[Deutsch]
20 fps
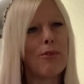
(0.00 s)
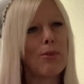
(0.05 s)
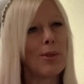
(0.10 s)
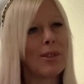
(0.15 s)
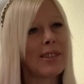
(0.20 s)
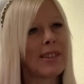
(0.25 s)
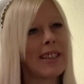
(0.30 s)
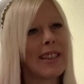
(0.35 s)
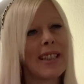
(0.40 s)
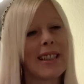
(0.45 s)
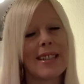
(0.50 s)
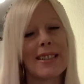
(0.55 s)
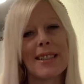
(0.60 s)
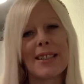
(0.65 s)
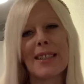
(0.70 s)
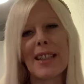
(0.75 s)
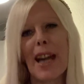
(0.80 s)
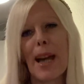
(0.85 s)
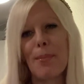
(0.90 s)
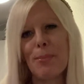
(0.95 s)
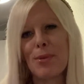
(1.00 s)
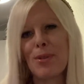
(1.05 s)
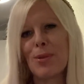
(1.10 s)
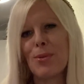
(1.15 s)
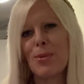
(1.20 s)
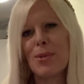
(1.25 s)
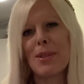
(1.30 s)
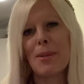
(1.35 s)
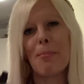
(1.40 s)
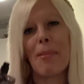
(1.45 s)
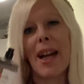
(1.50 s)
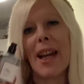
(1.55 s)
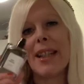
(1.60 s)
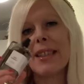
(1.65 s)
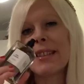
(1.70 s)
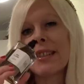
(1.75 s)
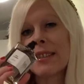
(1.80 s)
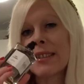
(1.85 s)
wusste ich, es ist absolut meins.